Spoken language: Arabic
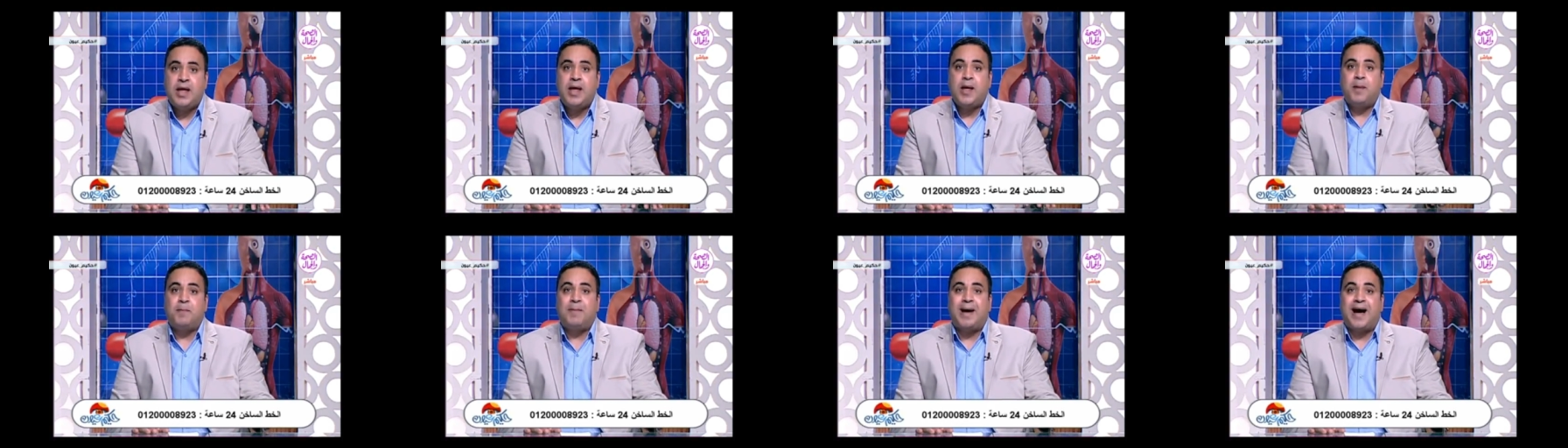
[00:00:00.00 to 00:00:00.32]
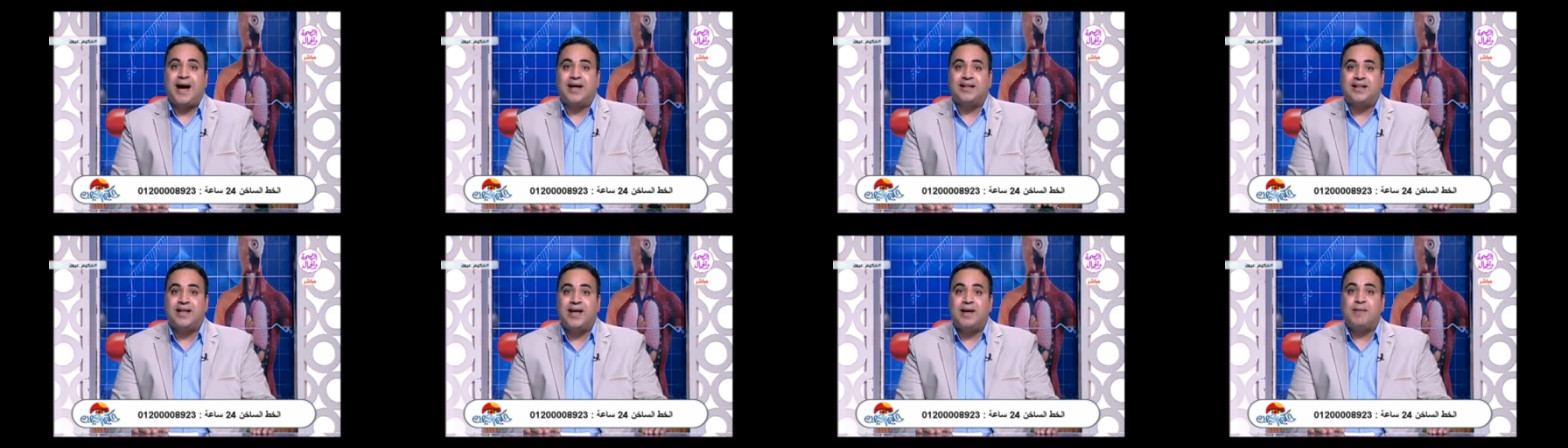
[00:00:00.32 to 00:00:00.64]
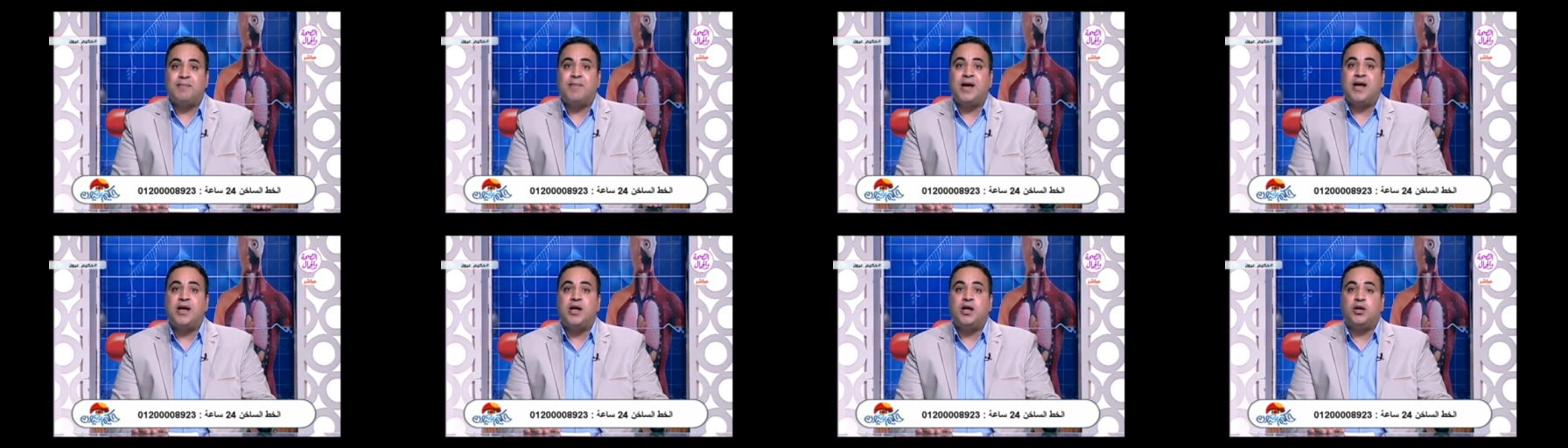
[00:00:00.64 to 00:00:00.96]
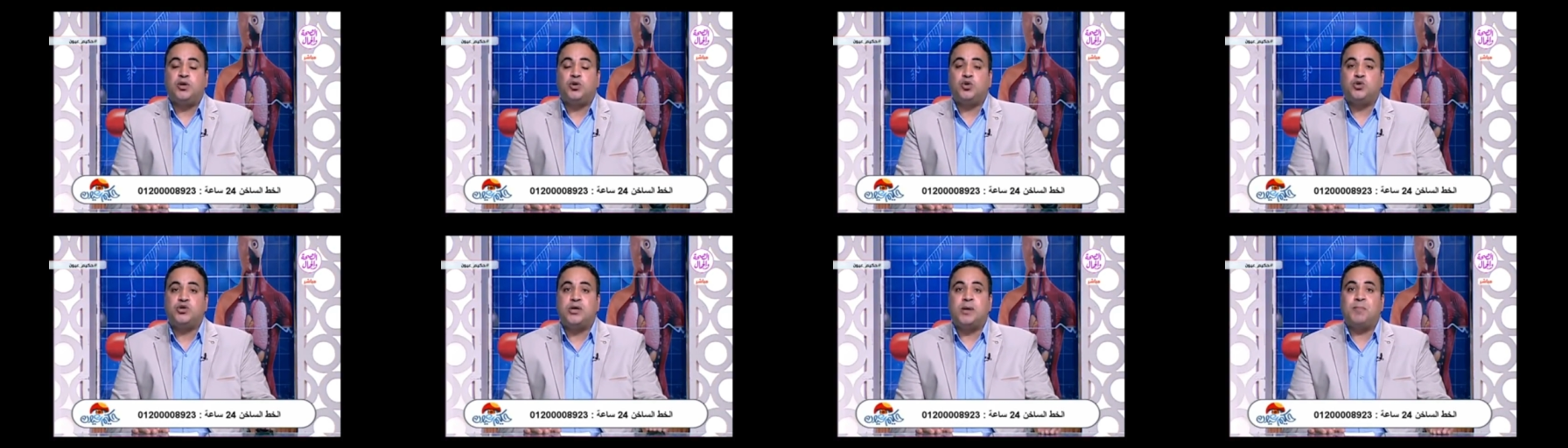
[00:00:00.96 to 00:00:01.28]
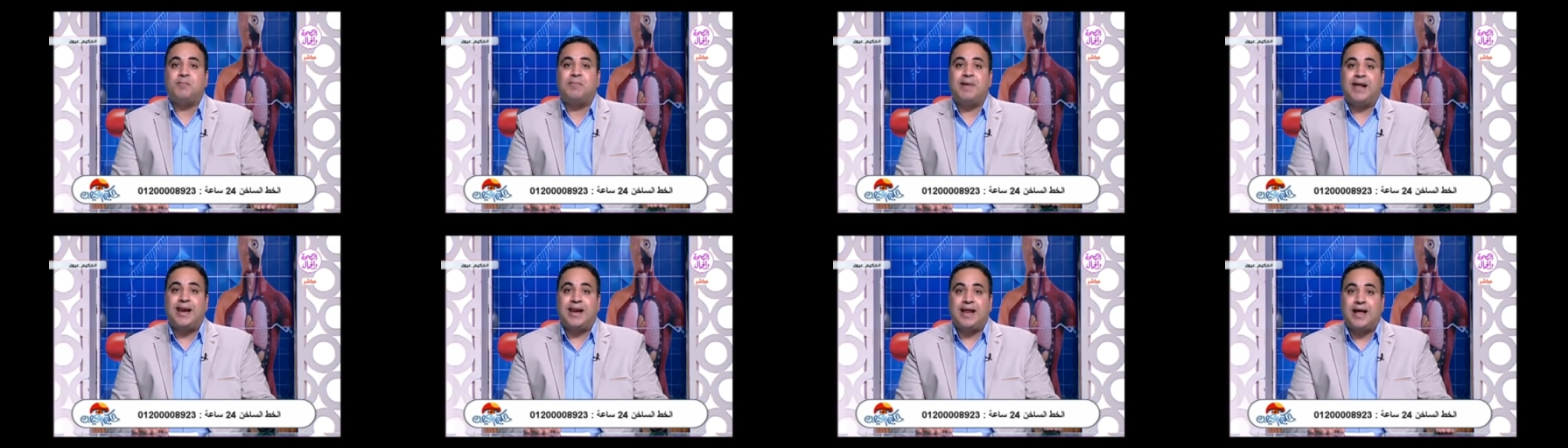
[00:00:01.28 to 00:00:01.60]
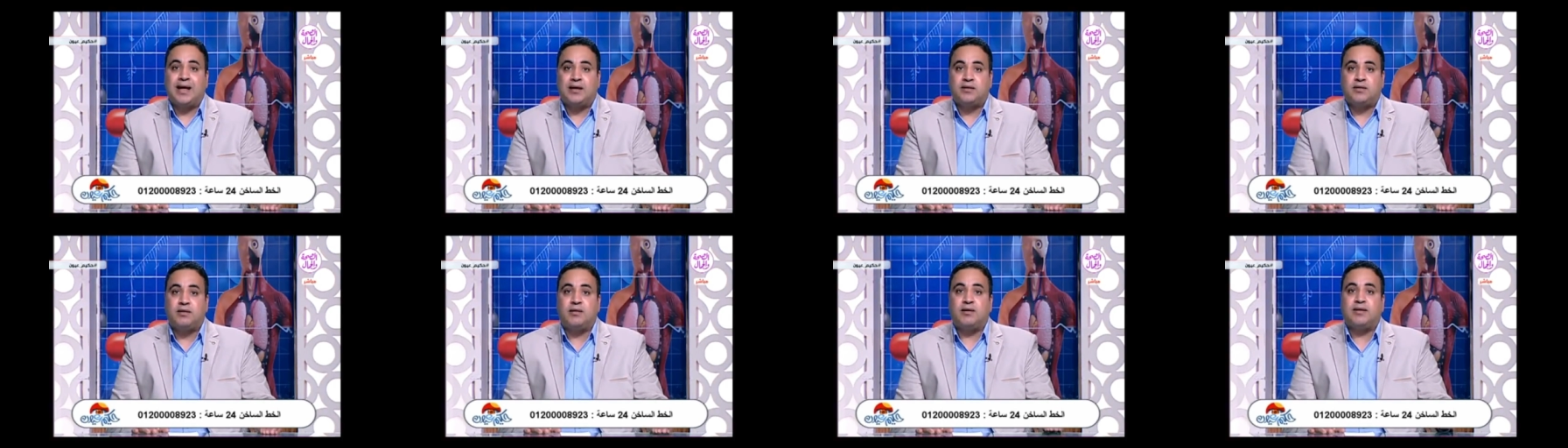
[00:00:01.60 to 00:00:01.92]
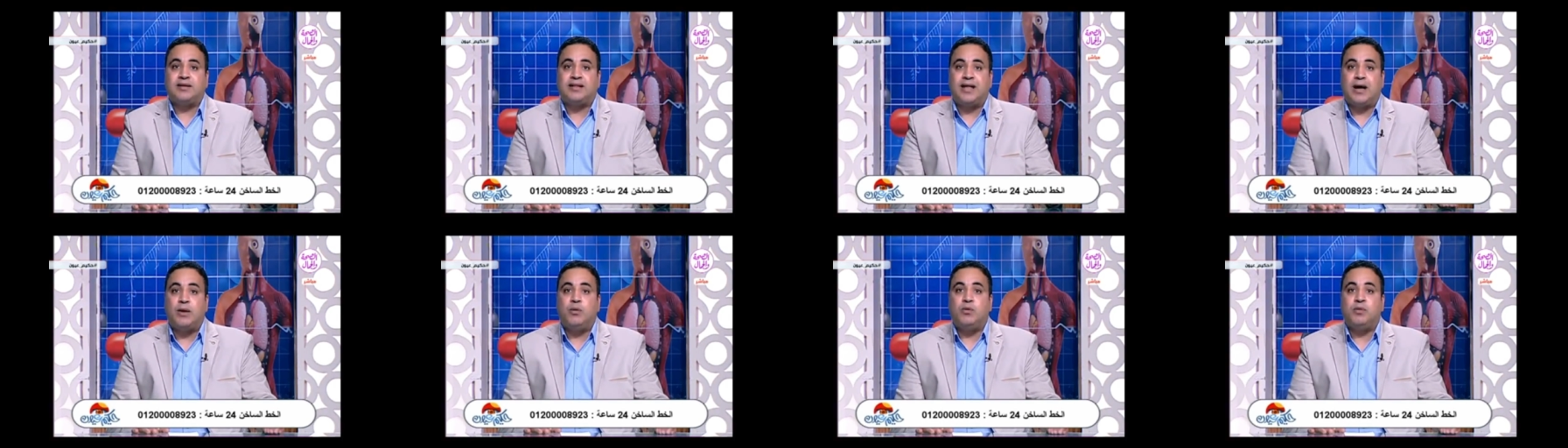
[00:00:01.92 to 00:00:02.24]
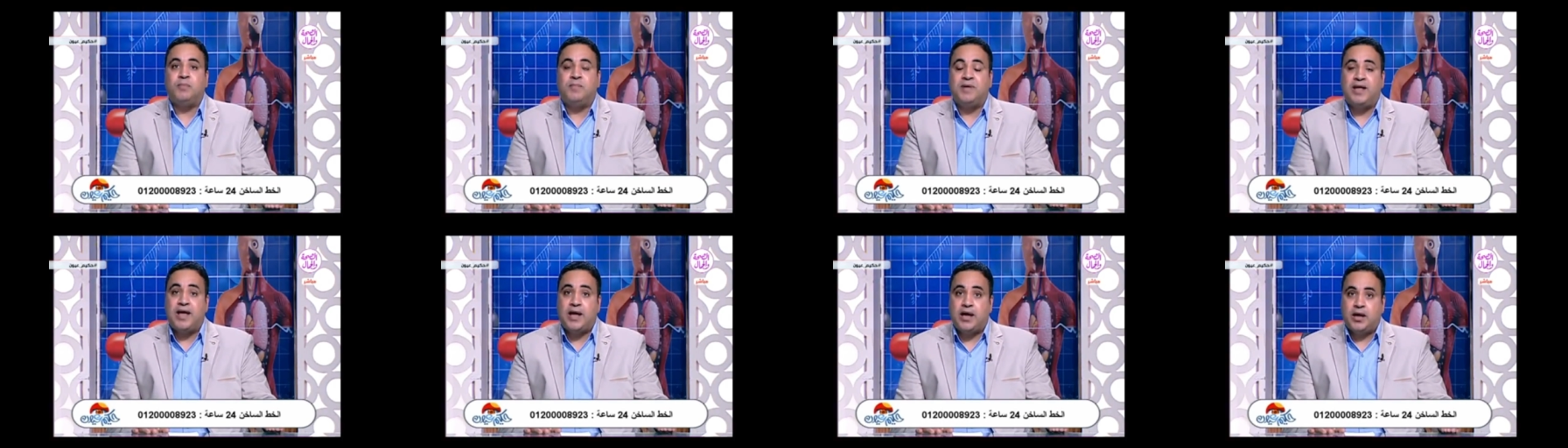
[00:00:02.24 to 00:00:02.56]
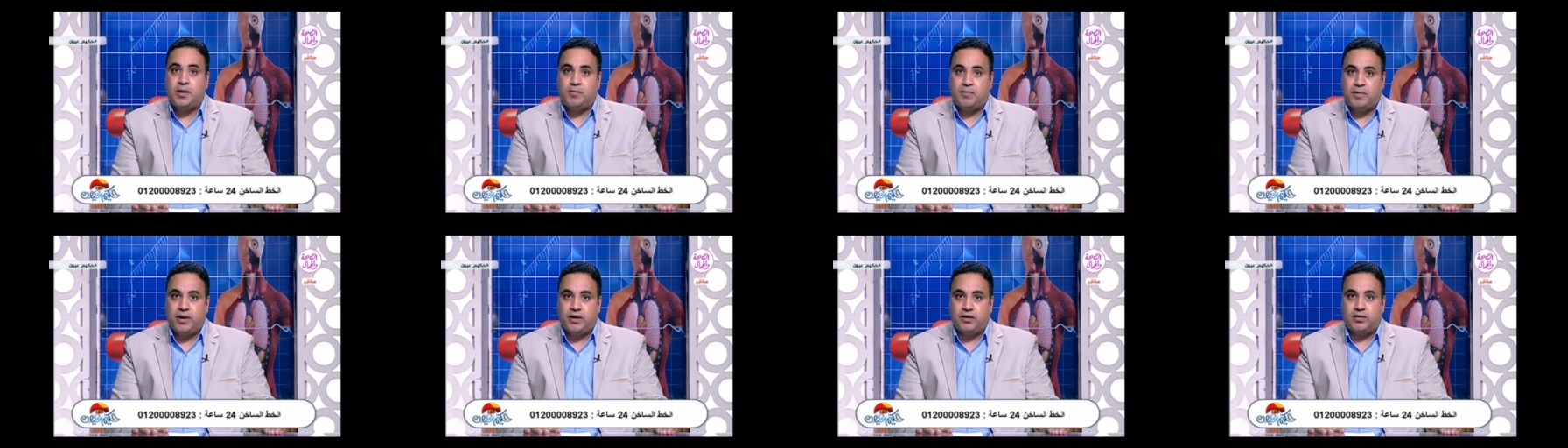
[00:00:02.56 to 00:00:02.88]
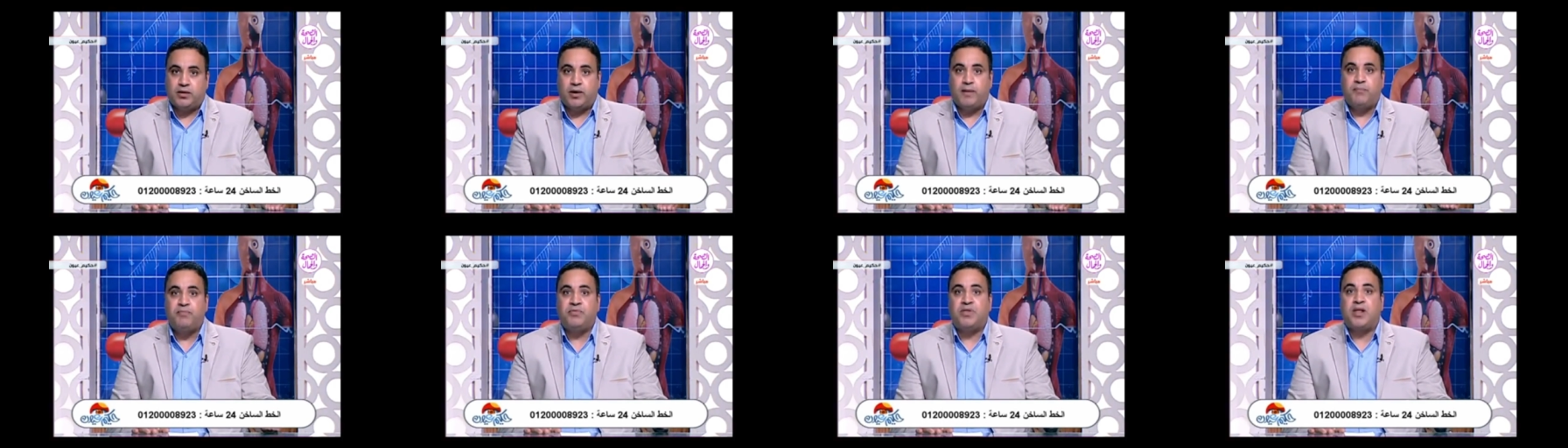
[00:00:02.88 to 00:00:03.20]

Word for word: بعتامة تسمى الكاتاركت أو المياه البيضاء